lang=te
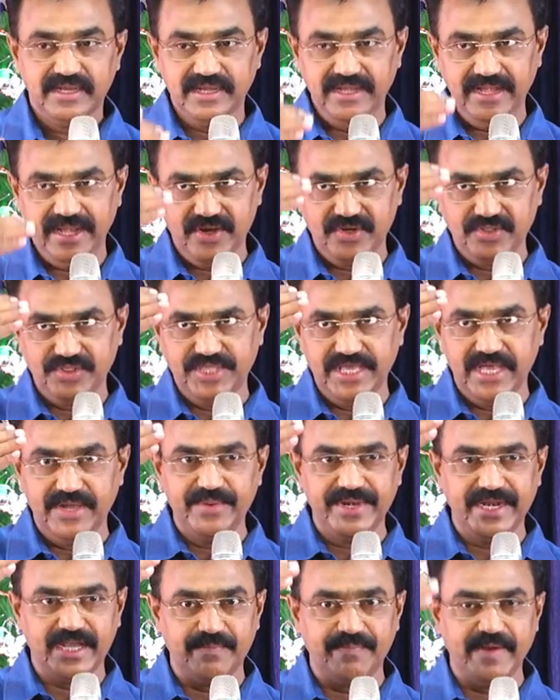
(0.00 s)
నేను
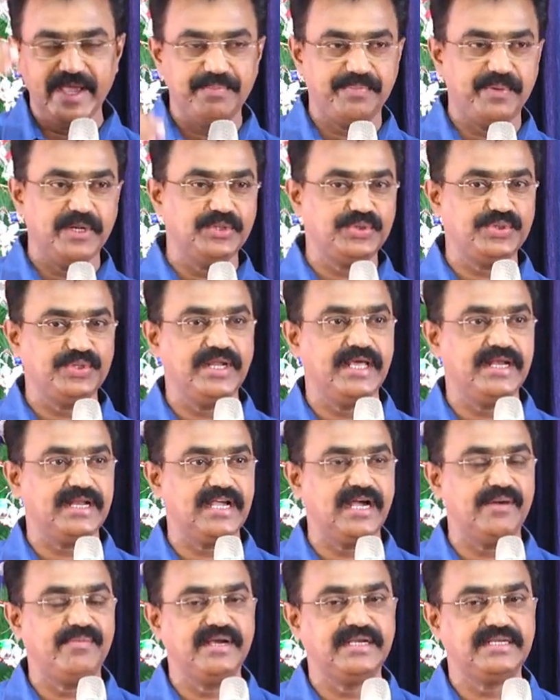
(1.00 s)
దేవునికి భయపడుతున్నాను
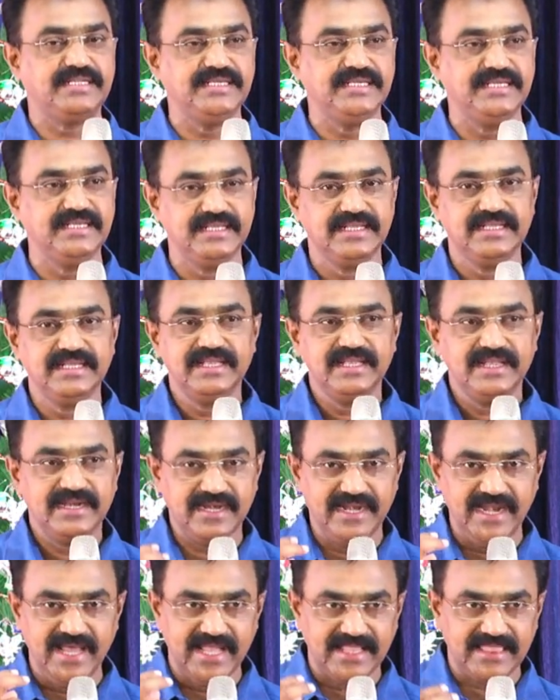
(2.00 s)
కాబట్టి
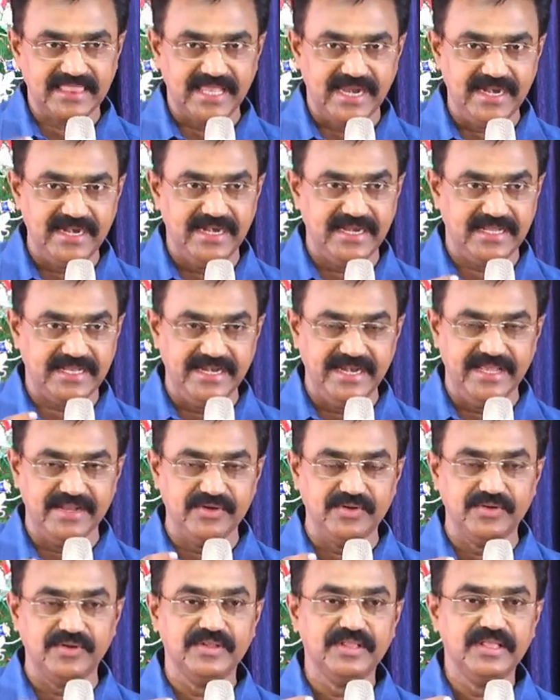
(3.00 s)
నా తండ్రికి
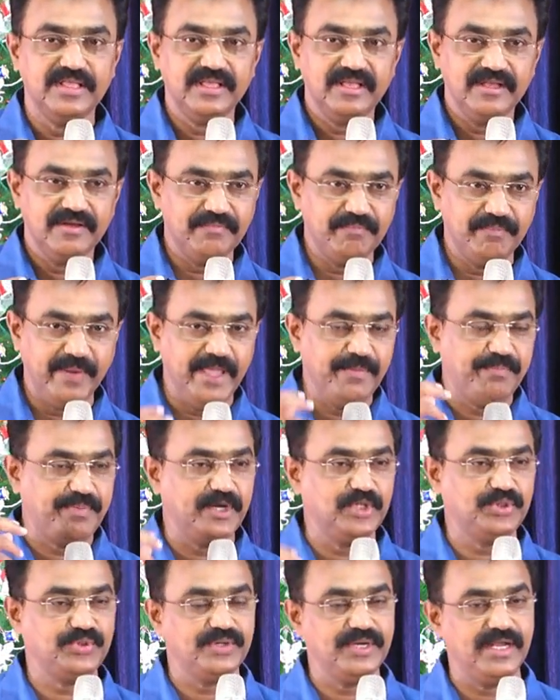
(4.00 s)
నేను
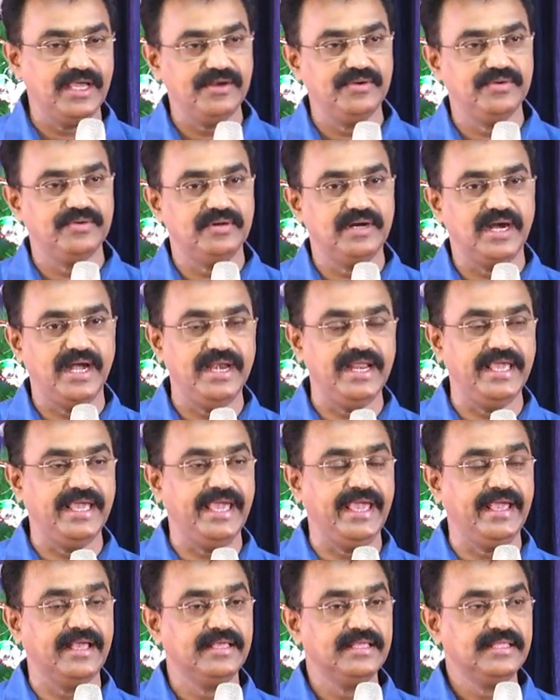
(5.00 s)
భయపడుతున్నాను అనే
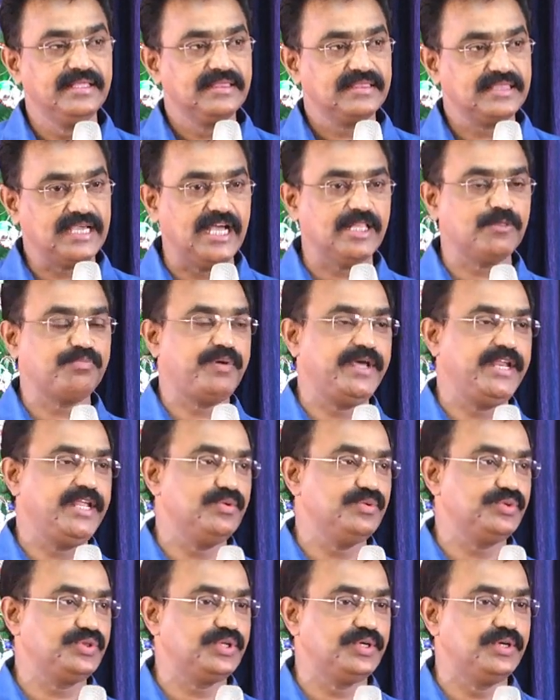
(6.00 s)

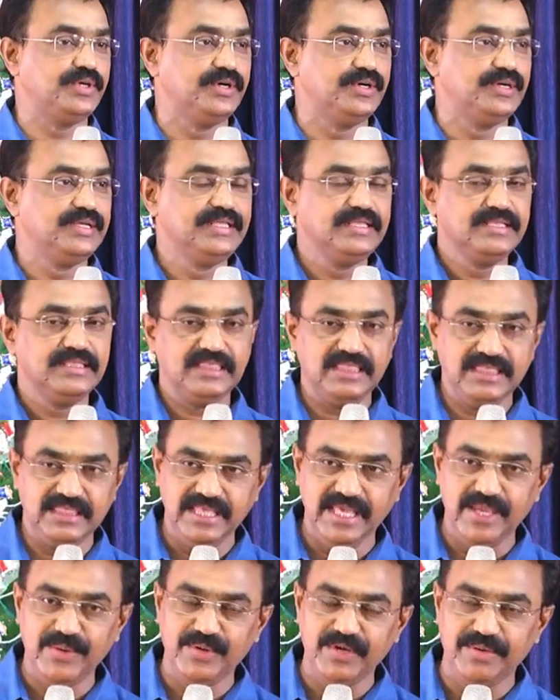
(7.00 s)
తాత్పర్యంతో
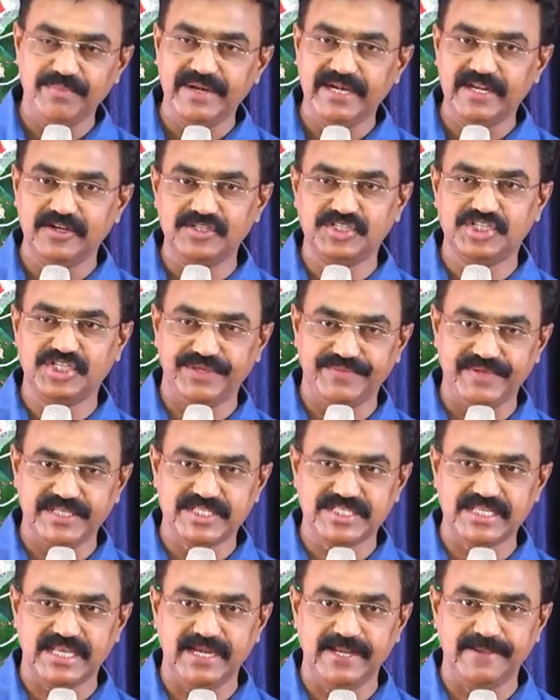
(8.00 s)
దేవుని బిడలు
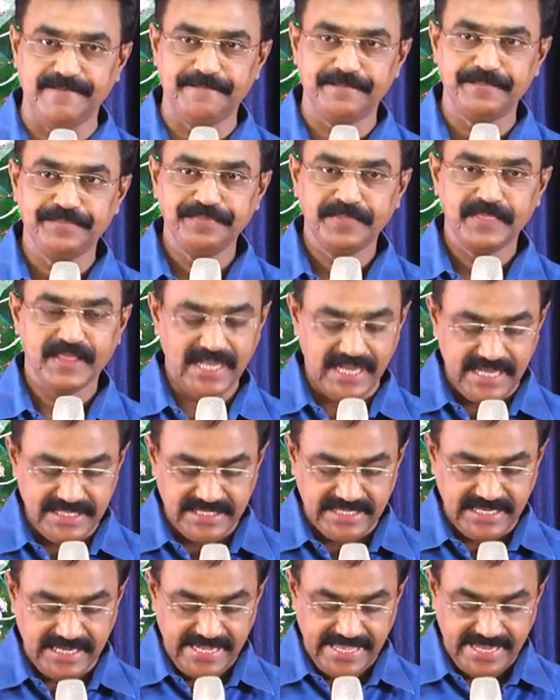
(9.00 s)
జీవించాలి
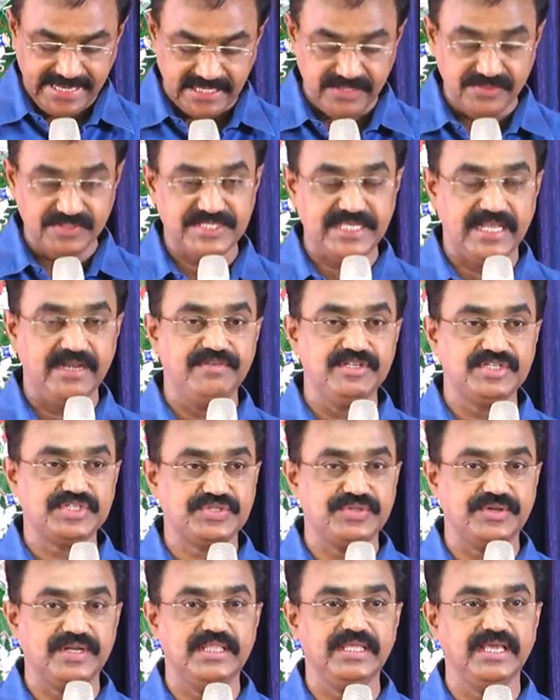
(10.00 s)
అందుకే లేఖనం
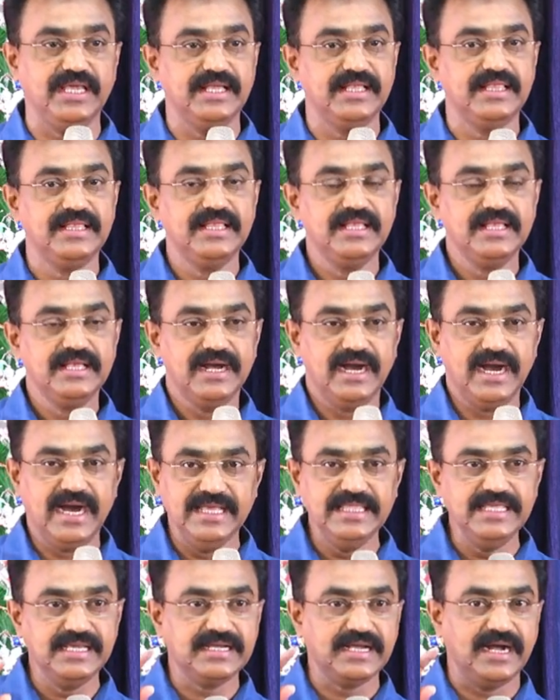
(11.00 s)
సెలవిస్తున్నది
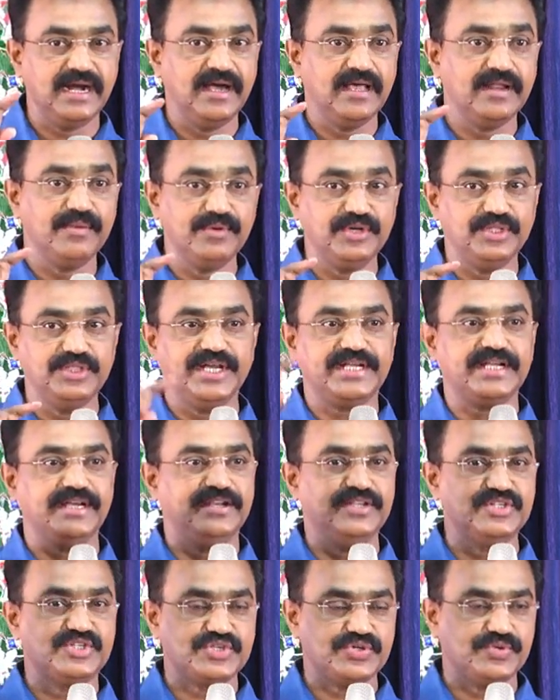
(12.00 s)
అధికారమును
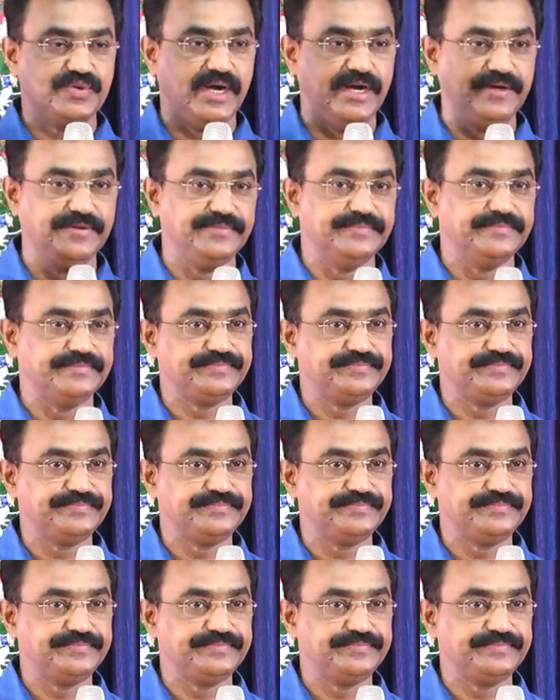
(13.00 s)
ధిక్కరించువాడు